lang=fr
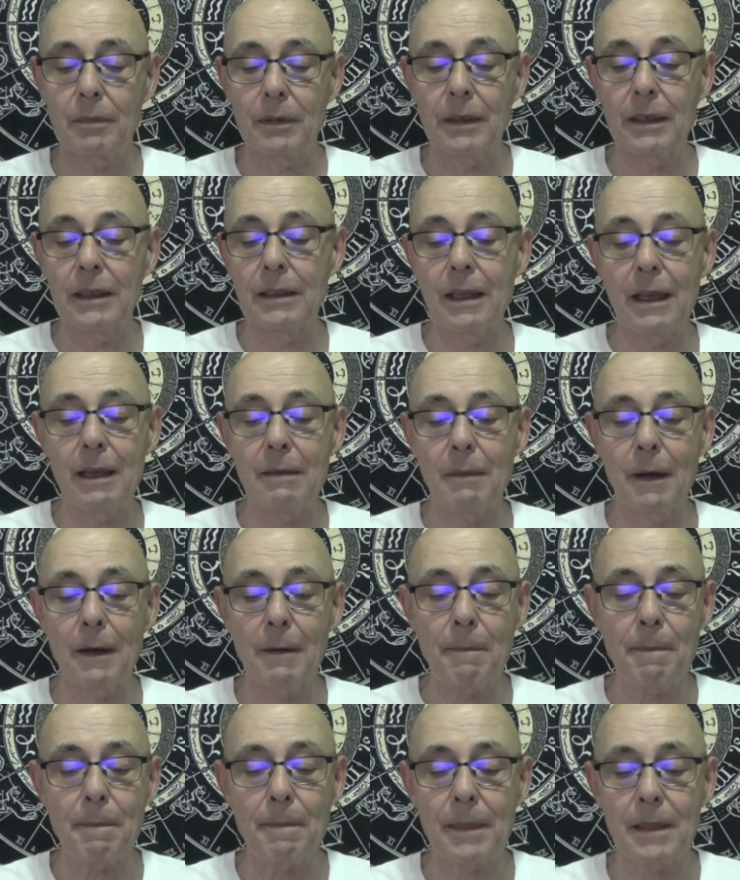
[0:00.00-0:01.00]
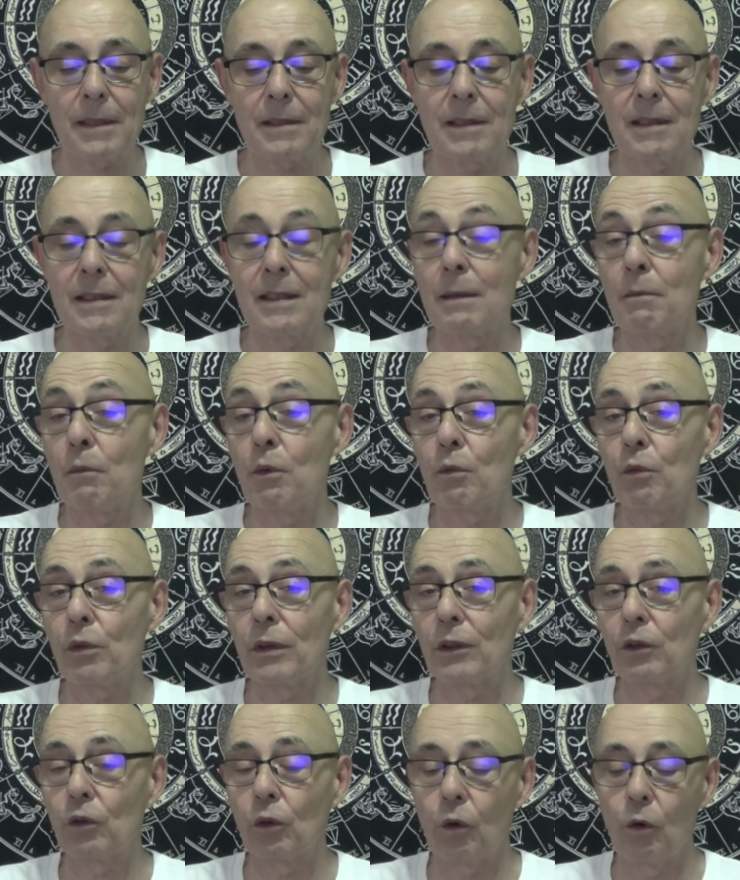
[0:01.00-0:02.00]
idem, hein, si c'est bon pour
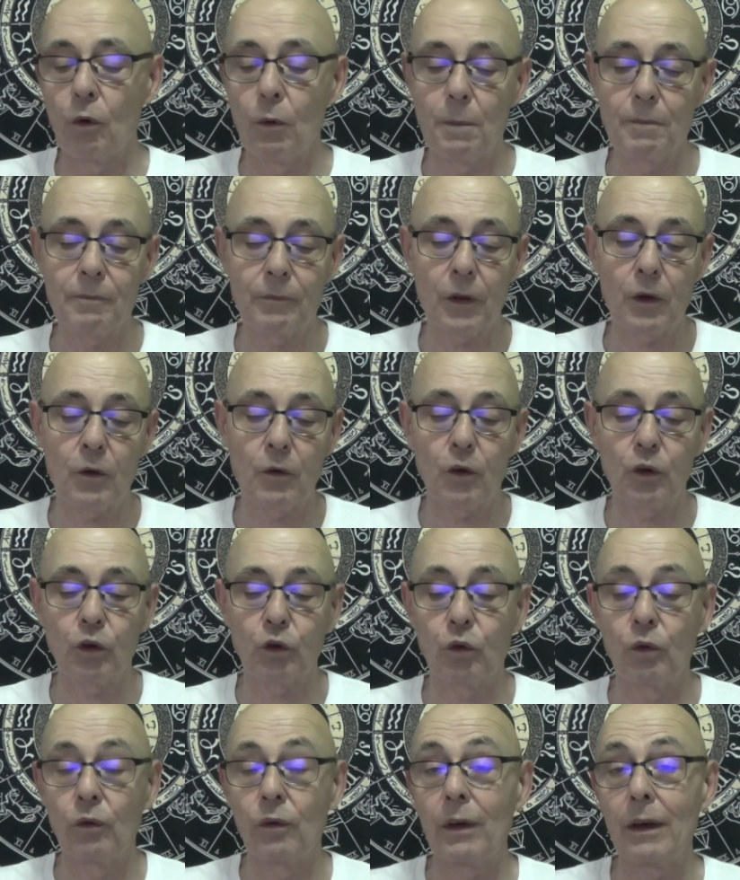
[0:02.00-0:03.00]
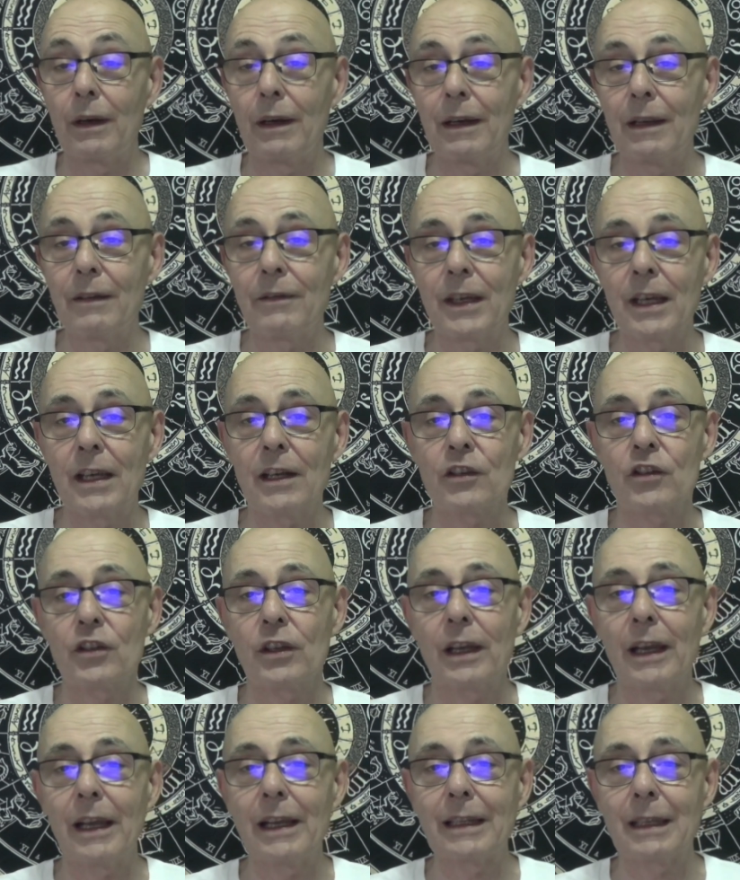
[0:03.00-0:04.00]
les taureaux, on retrouve les vierges
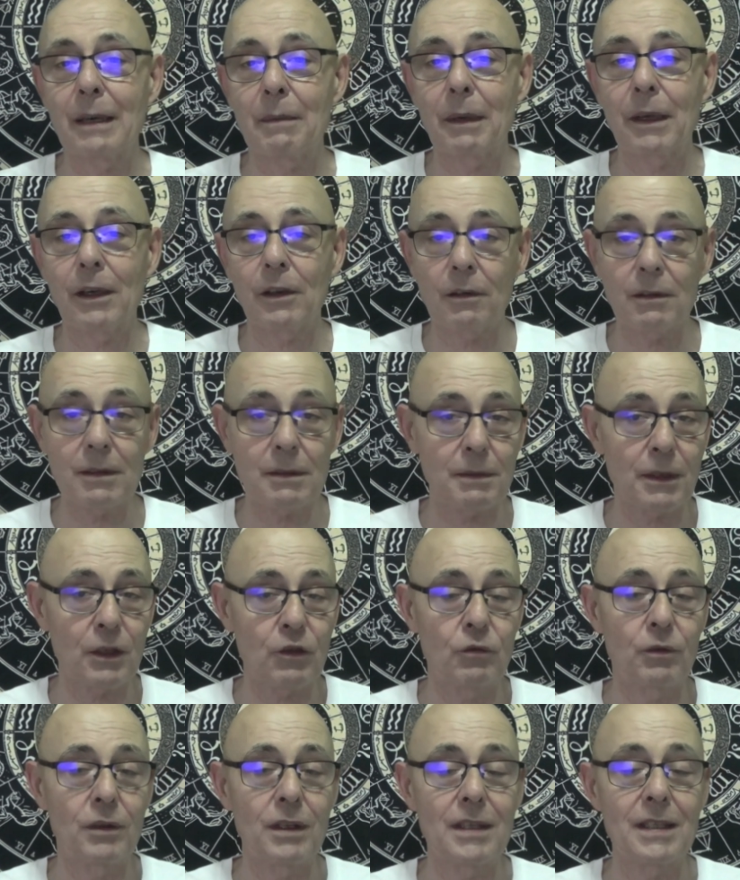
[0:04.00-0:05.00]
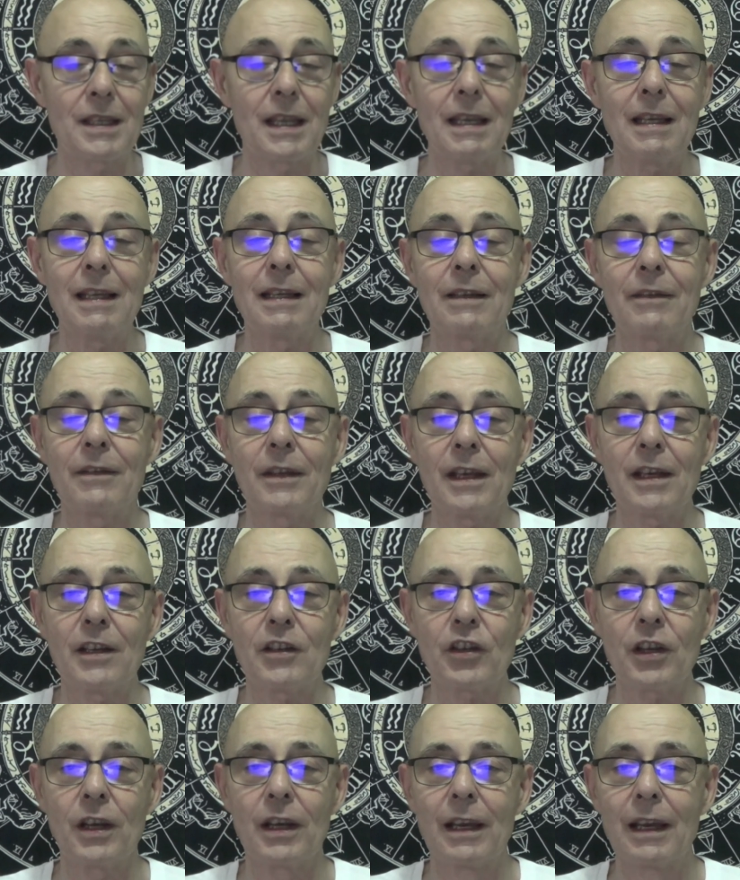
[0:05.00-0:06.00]
et le capricorne. Après, je vous disais, les
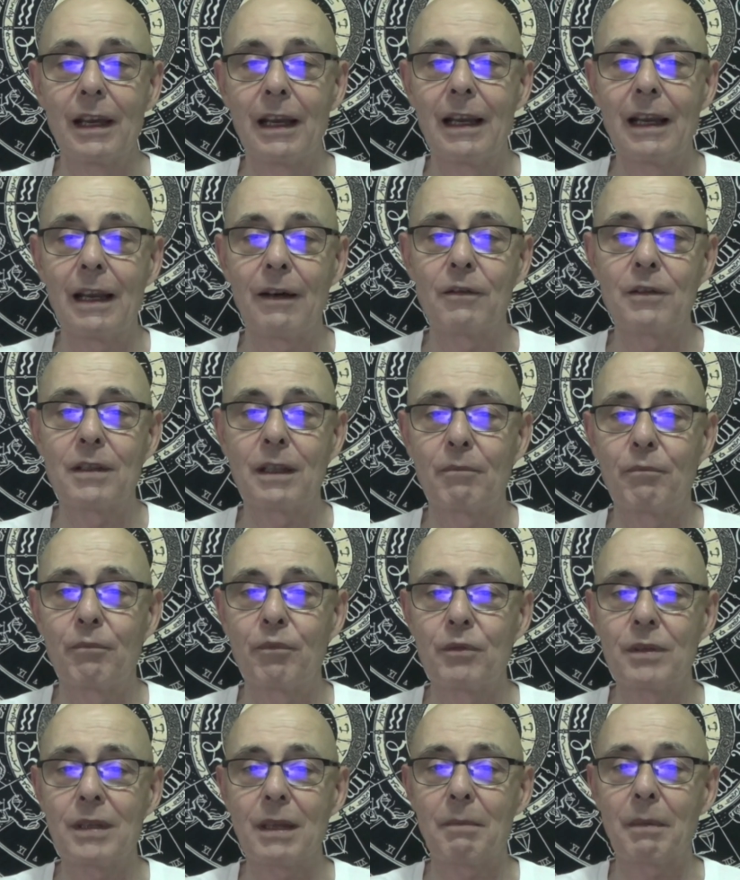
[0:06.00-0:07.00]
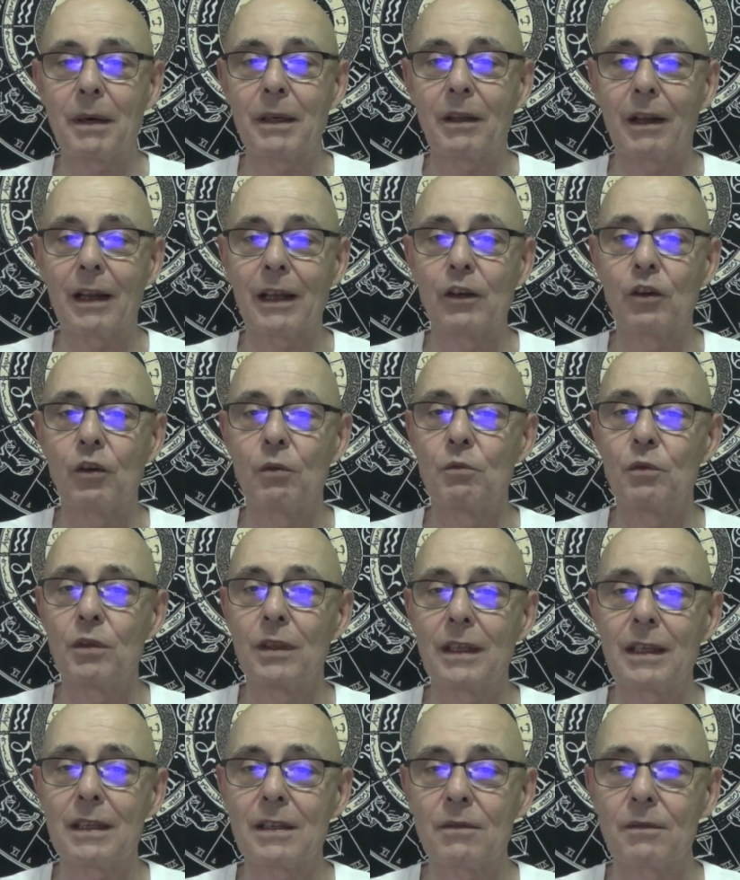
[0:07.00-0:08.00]
vierges, là, vous êtes plus après dans la
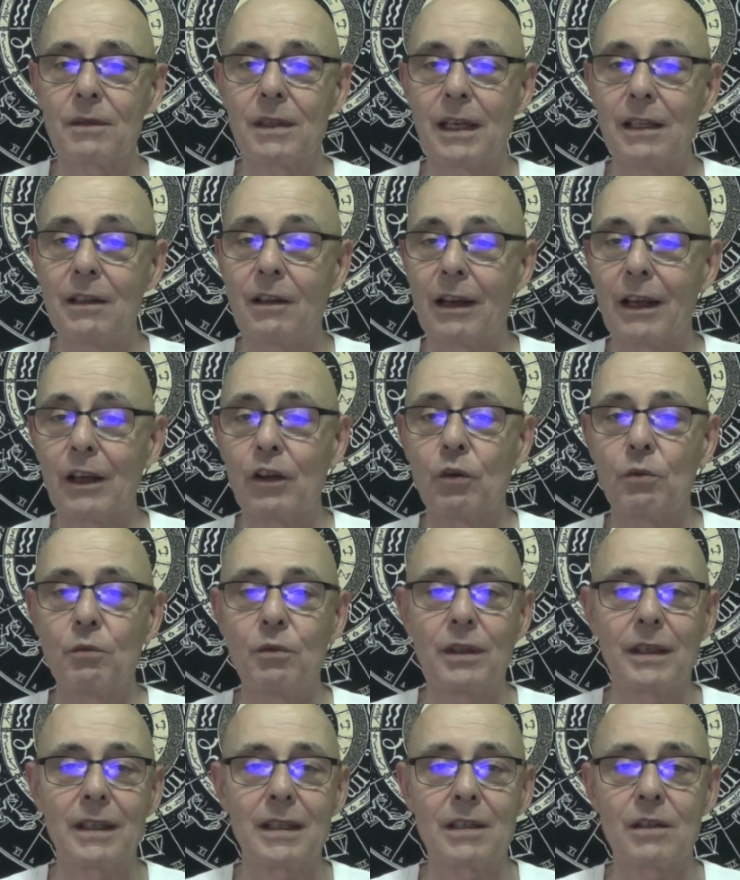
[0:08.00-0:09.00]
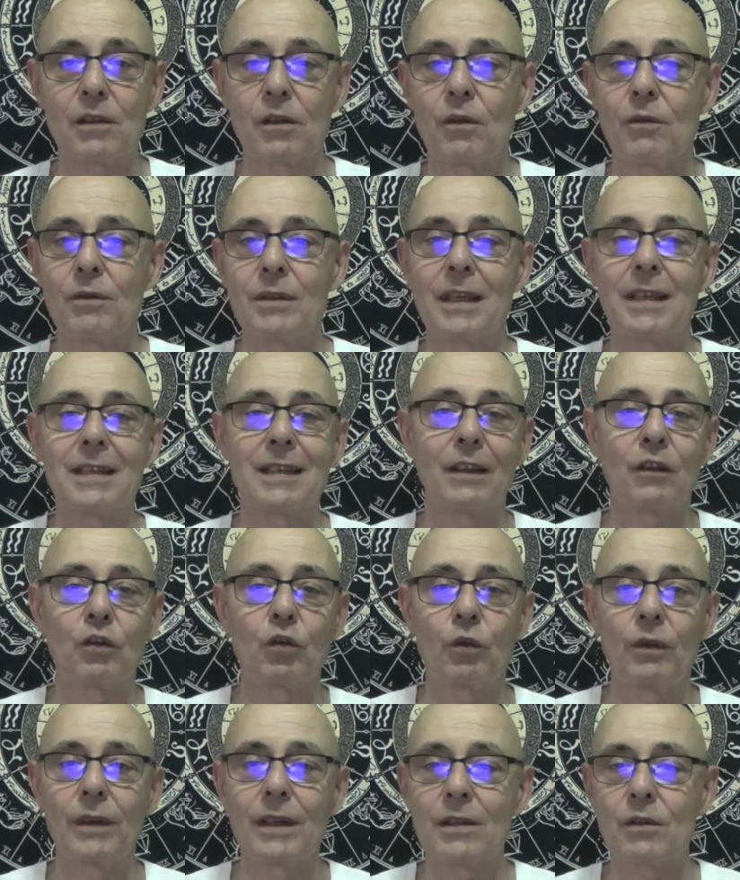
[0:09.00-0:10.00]
communication, vous allez dans la communication, vous allez essayer de
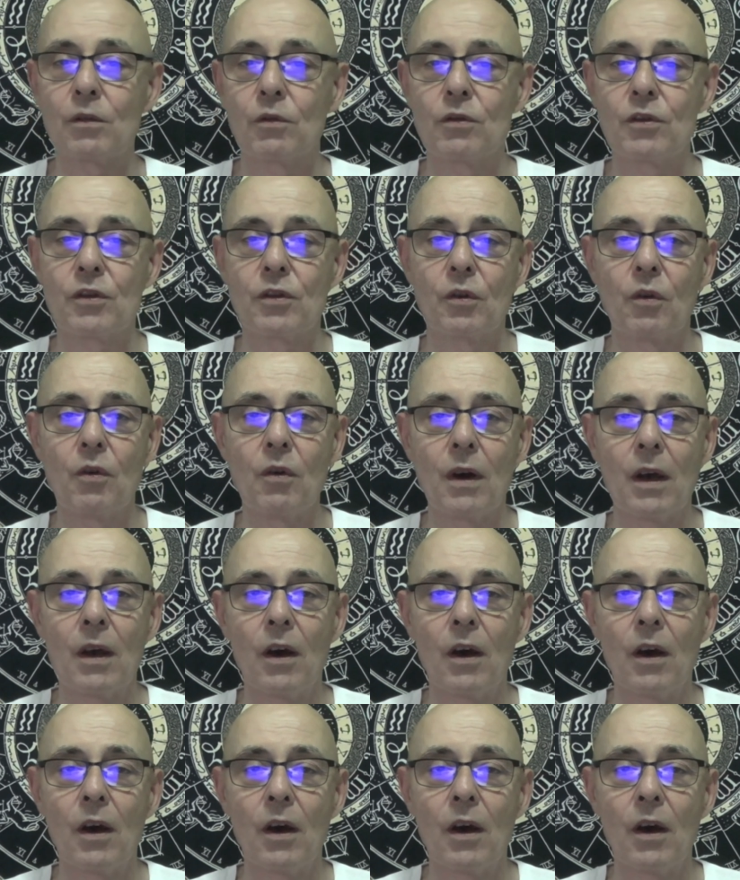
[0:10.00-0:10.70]
trouver des solutions,